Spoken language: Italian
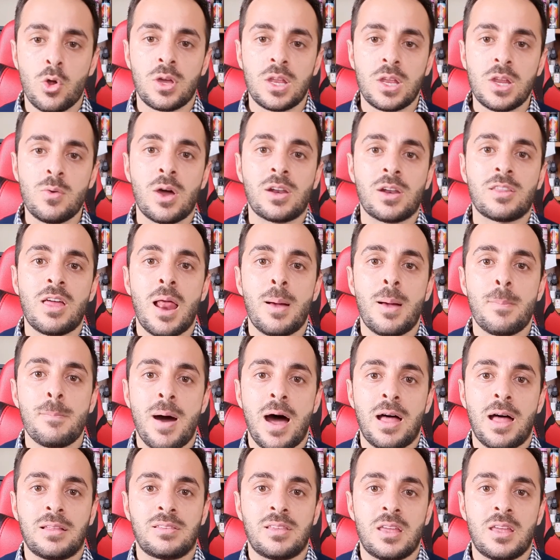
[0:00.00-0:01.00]
riguarda la
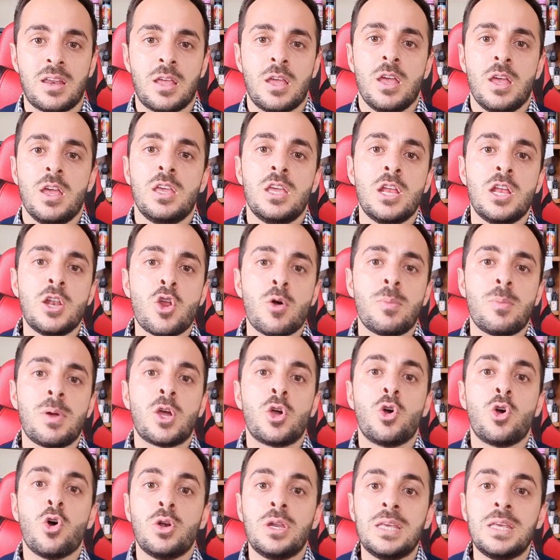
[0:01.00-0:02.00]
battery, il nome è
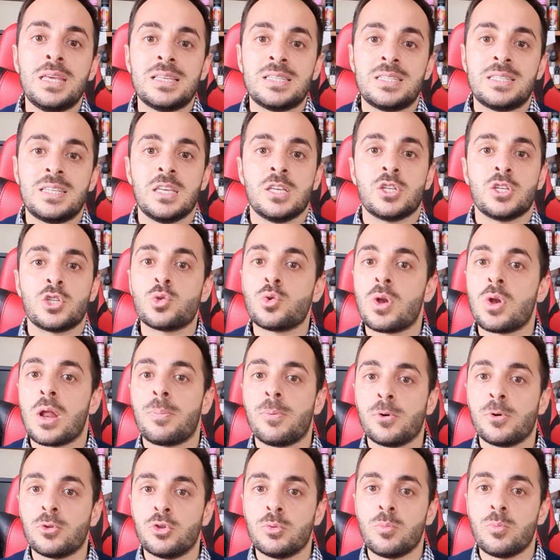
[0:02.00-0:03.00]
Golisi sulla
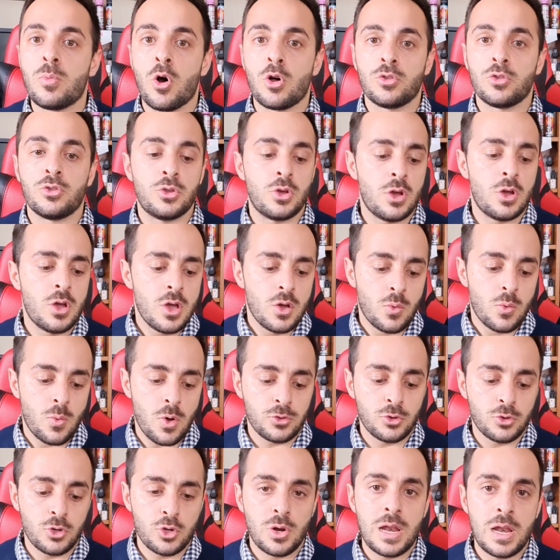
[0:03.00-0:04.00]
pod mod.
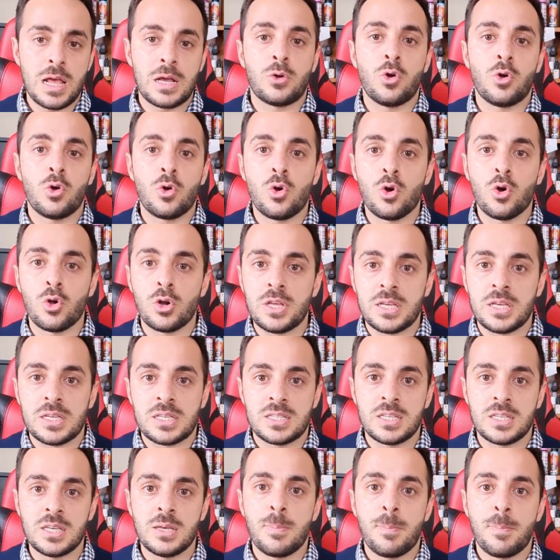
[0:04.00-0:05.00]
Quando io leggo
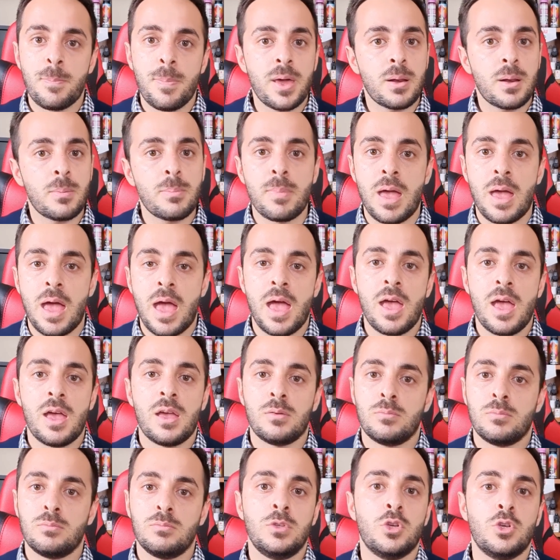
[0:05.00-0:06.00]
Golisi, per
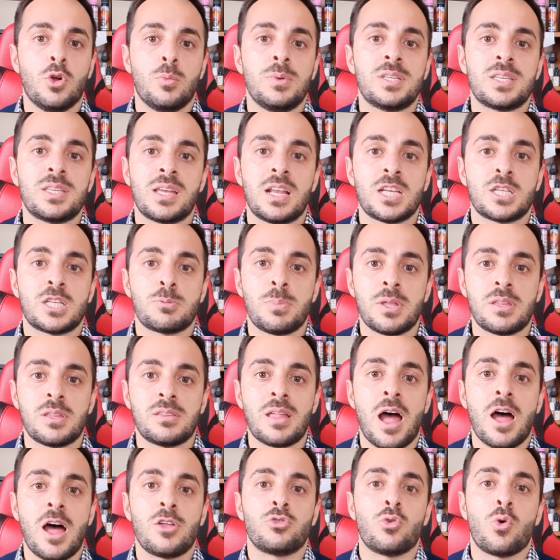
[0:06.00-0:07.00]
me io mi sarei
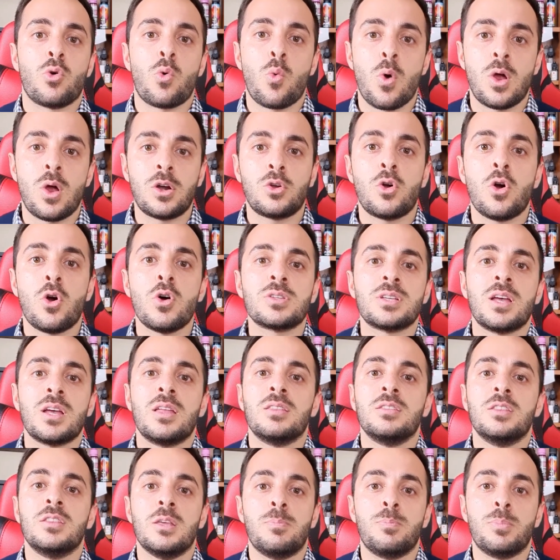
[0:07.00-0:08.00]
aspettato qualcosa
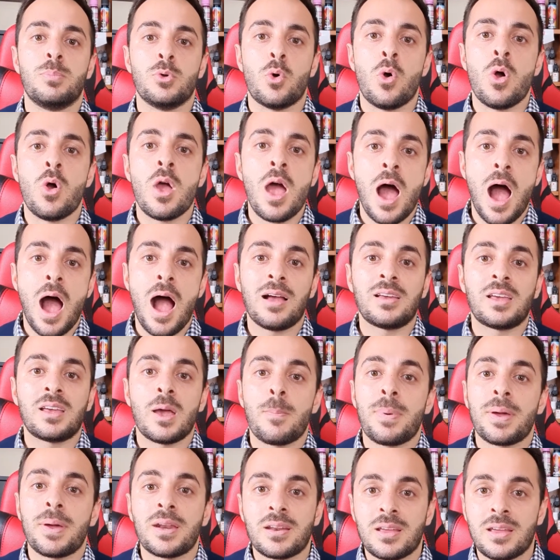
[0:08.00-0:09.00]
di più, anche
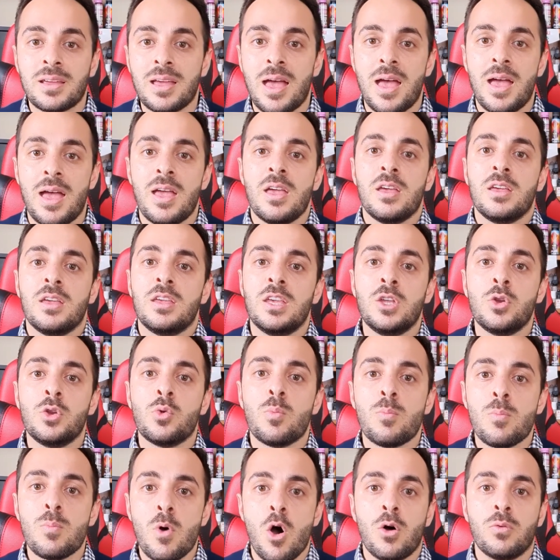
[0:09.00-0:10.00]
perché in
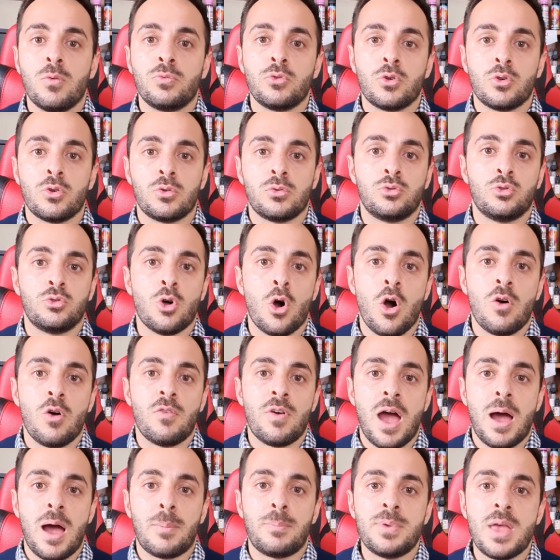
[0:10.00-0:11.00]
un mondo dove
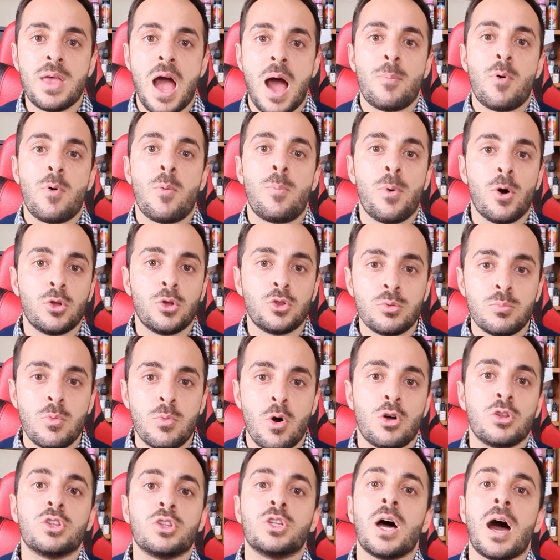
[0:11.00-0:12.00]
abbiamo pod
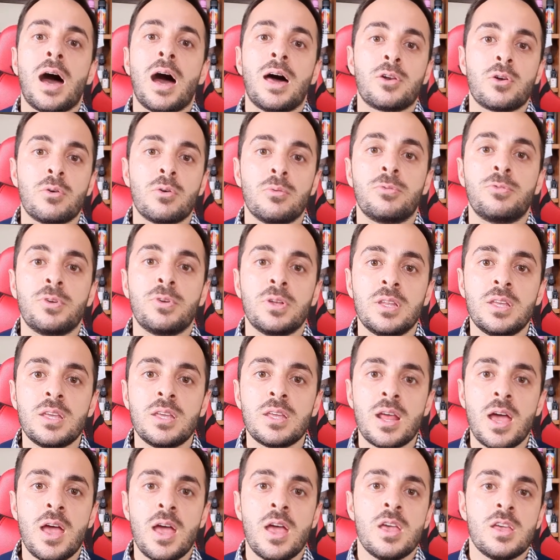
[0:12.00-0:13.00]
mod a non
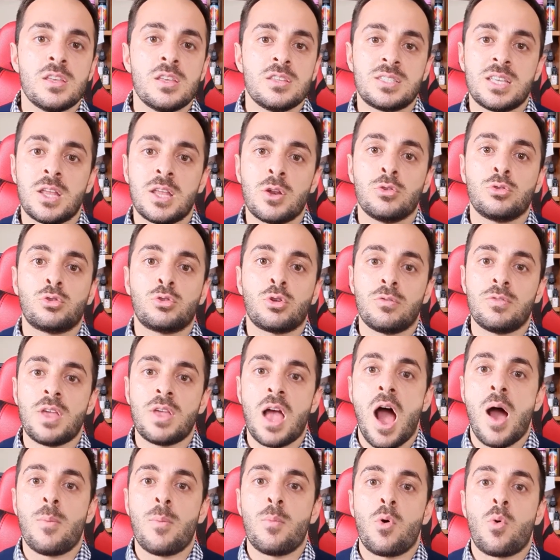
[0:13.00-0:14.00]
finire, se non
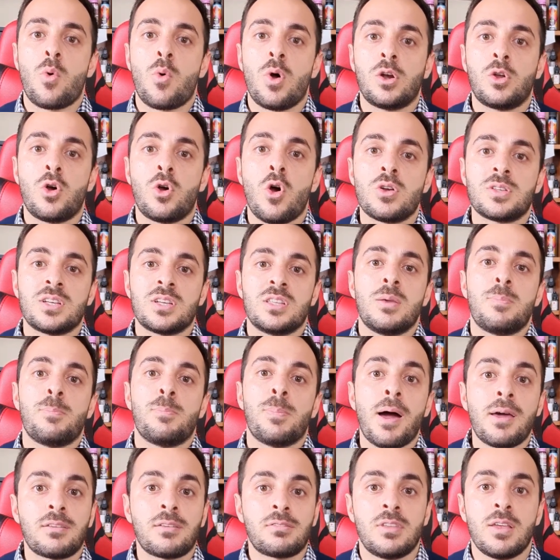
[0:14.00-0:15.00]
troviamo qualcosa di
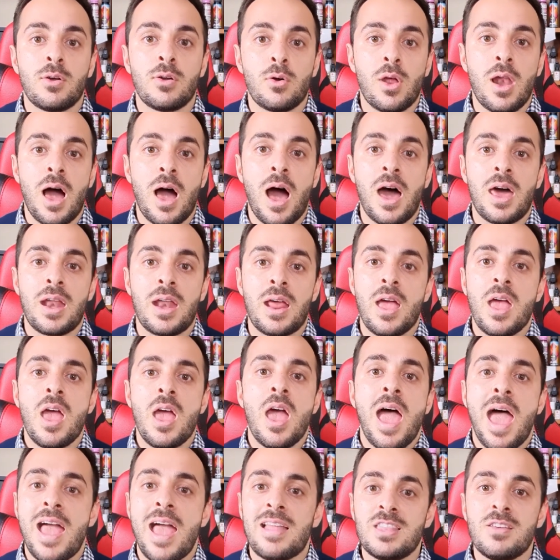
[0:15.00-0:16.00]
particolare
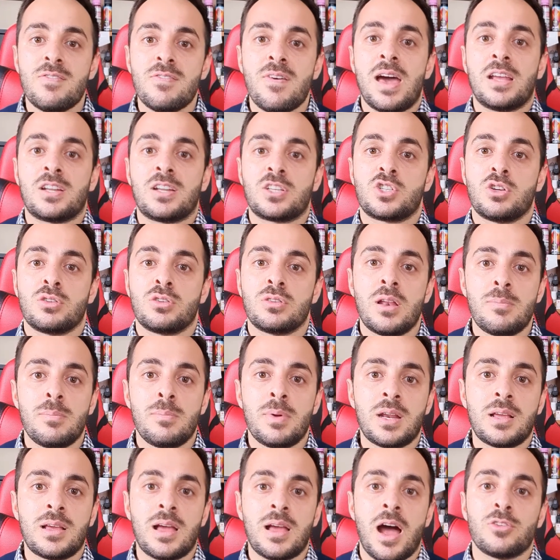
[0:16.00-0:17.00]
e diverso nel
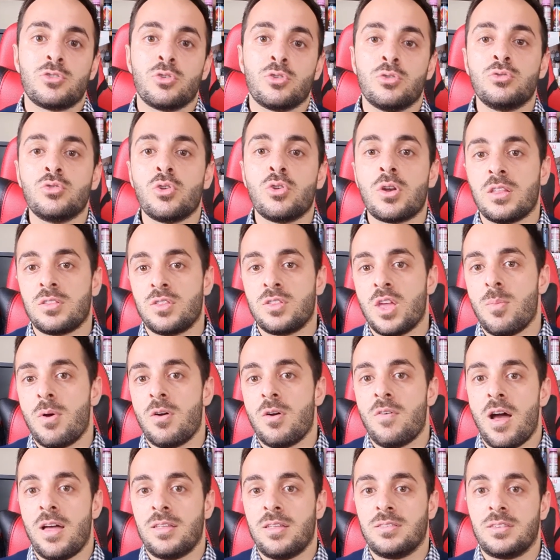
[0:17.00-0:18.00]
mercato, non andiamo
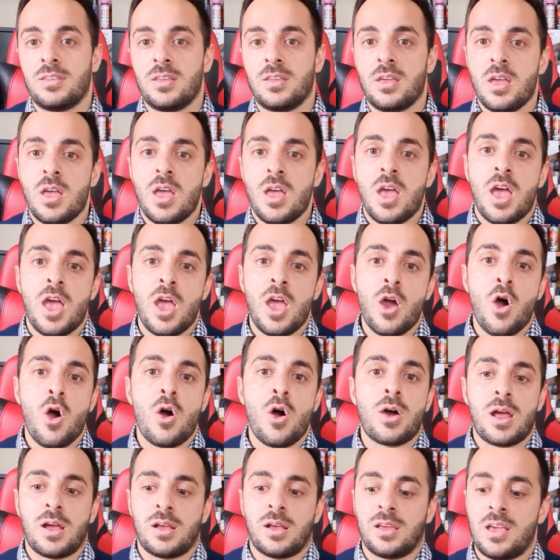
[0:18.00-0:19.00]
avanti. E
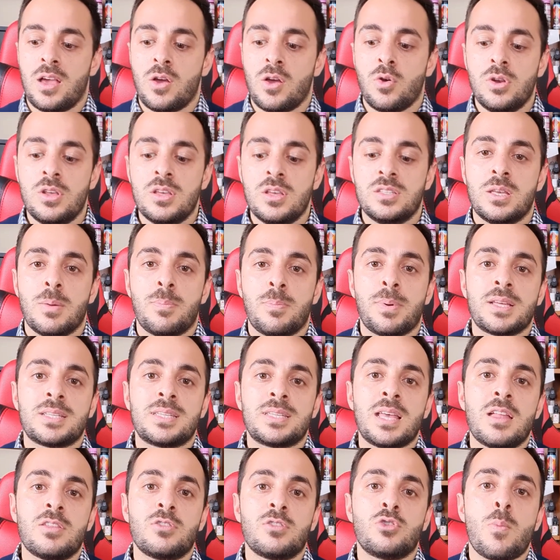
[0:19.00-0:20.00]
ora che Golisi
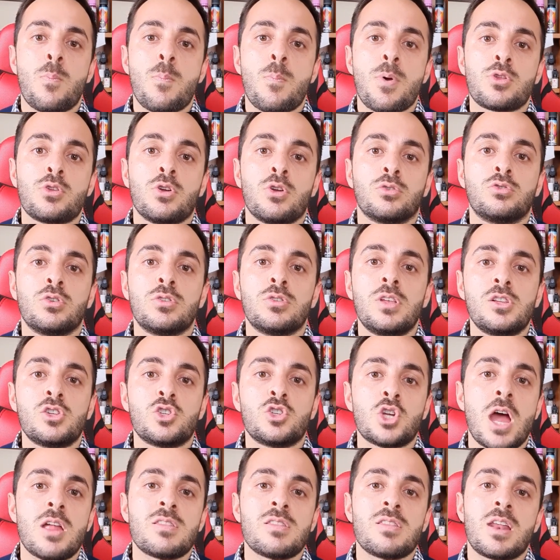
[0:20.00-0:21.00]
presenti un prodotto del
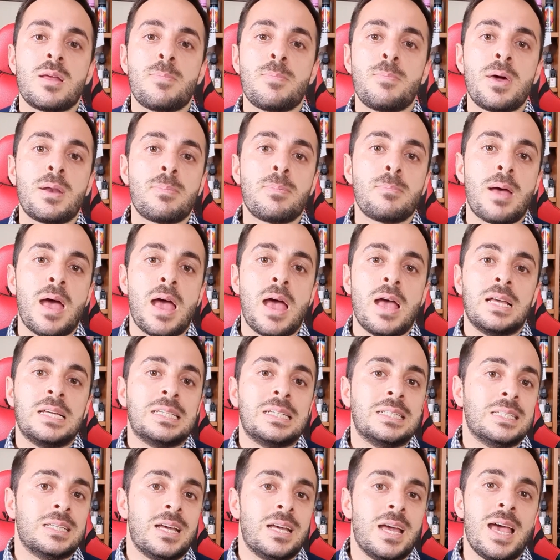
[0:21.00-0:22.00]
genere, per me
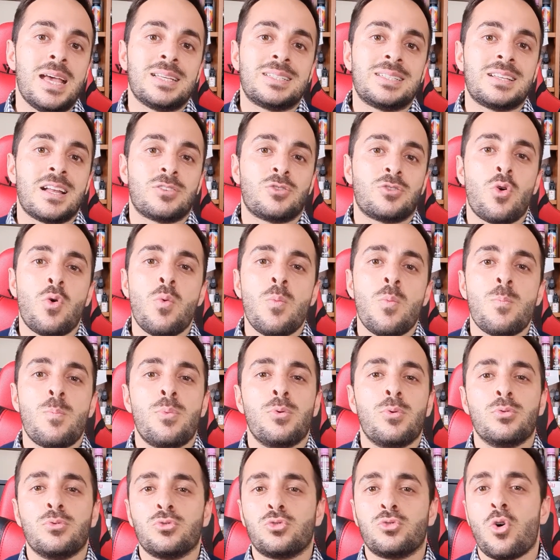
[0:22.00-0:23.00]
è stato un
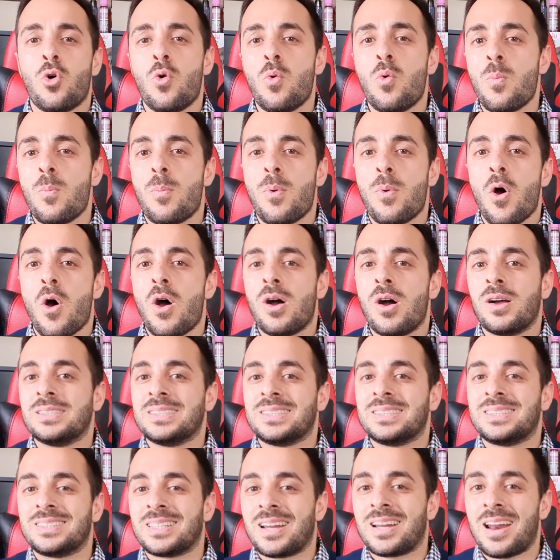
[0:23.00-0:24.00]
punto un po'
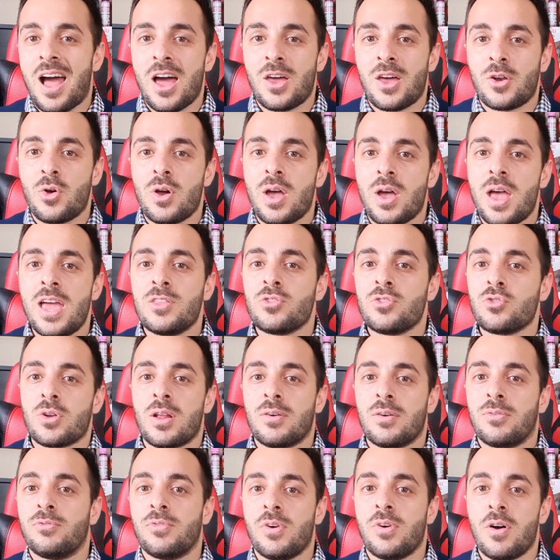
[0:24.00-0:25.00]
strano e non a
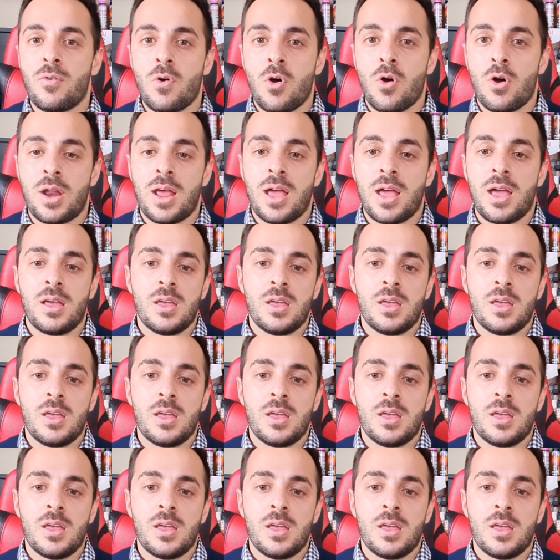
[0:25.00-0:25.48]
favore.